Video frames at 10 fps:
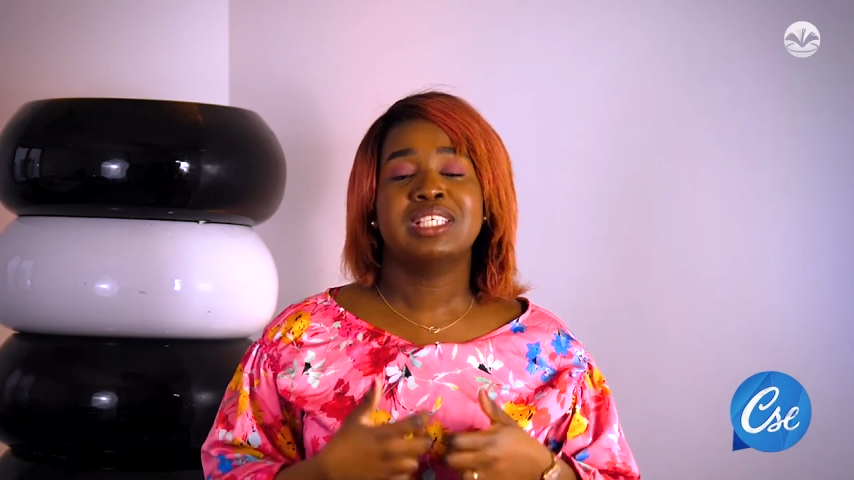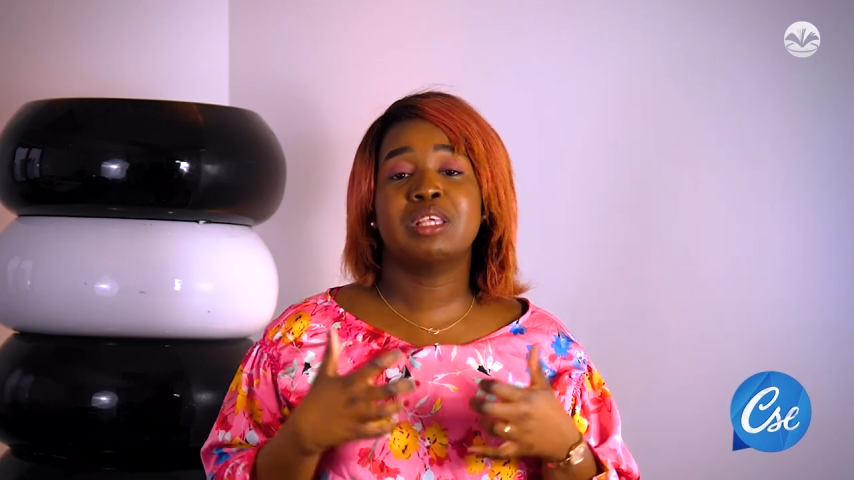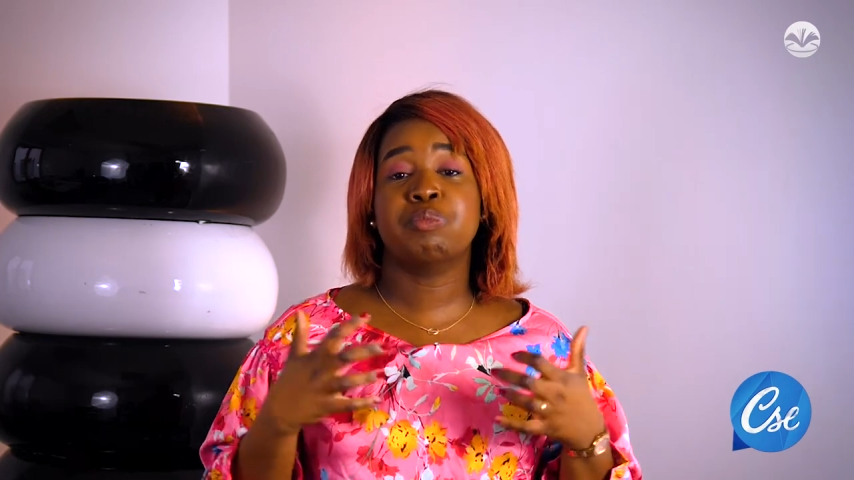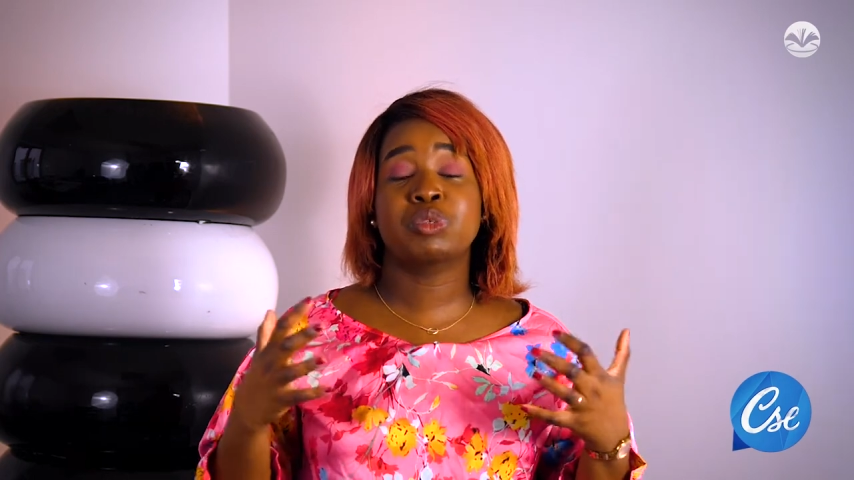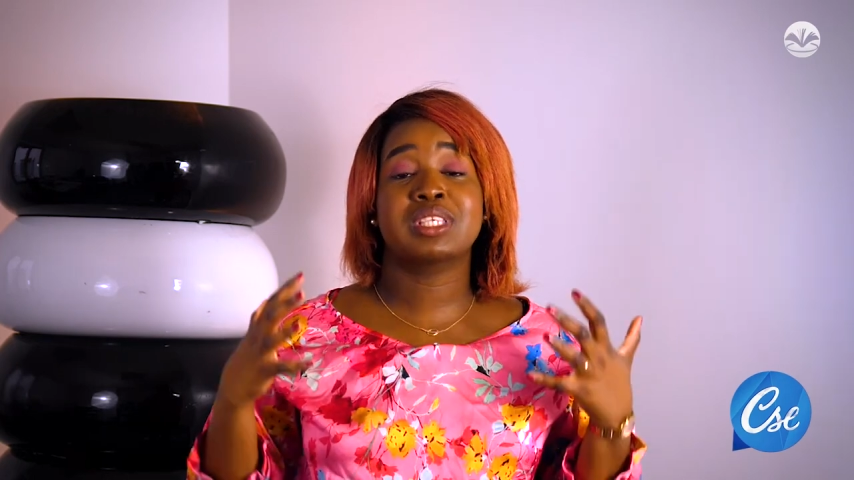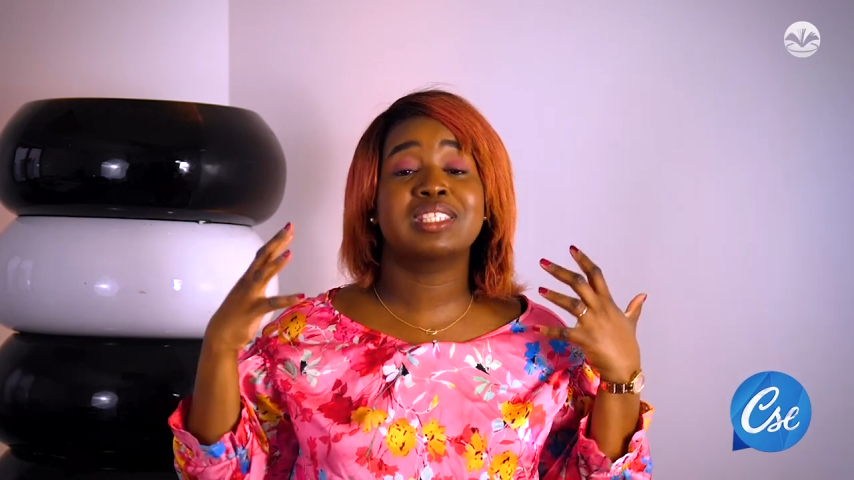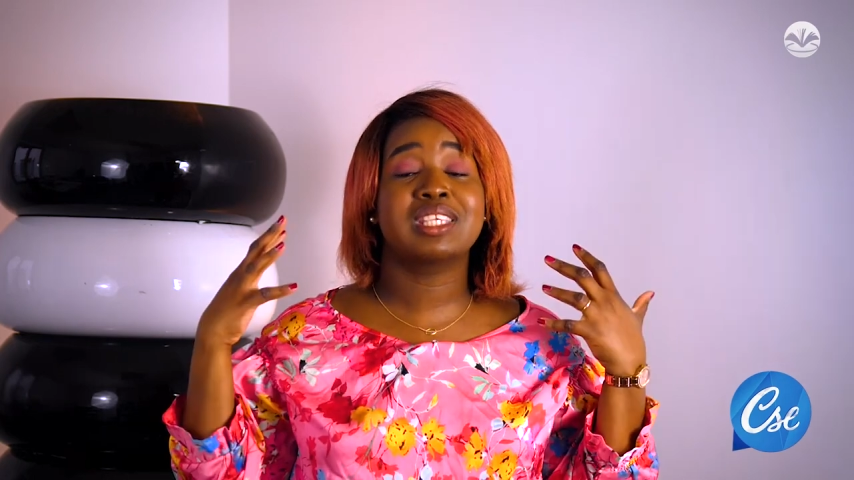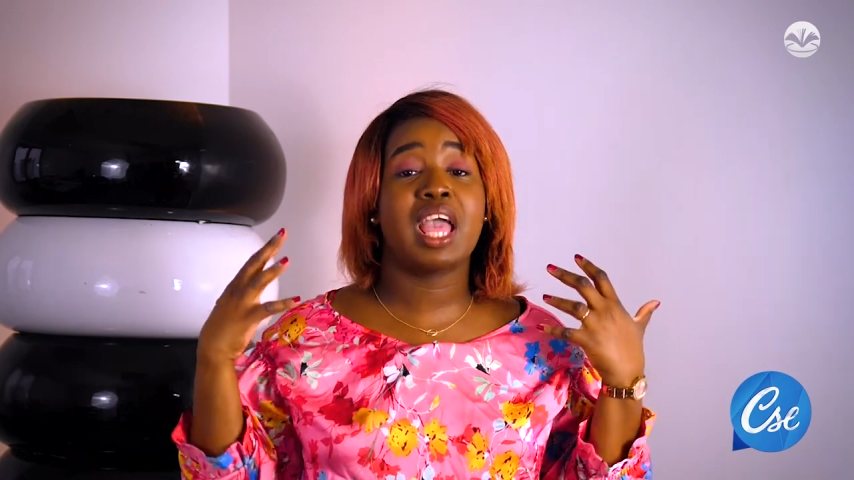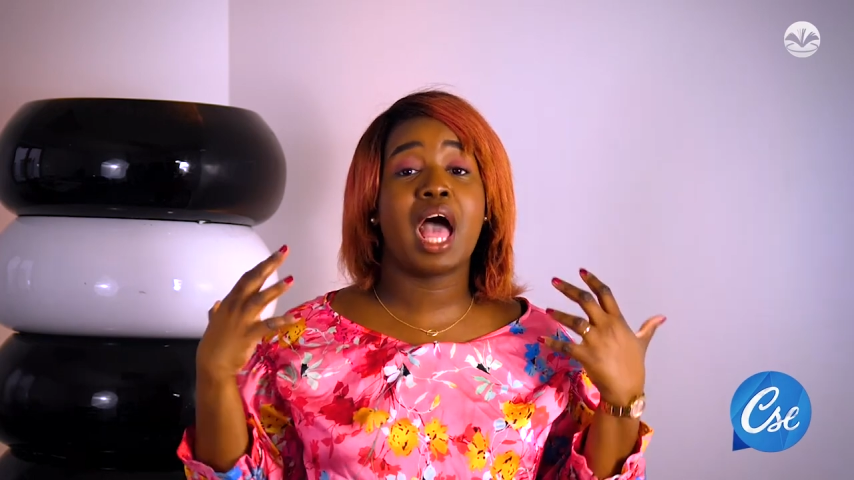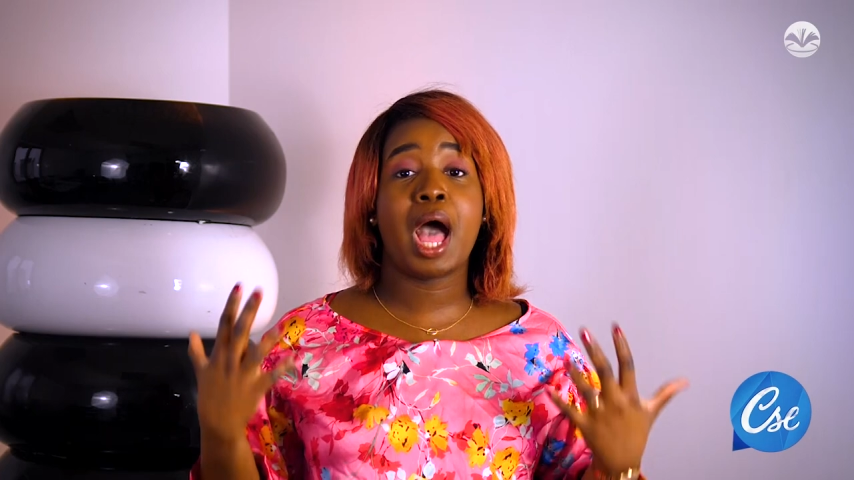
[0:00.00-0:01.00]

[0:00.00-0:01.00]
C'est pour ça c'est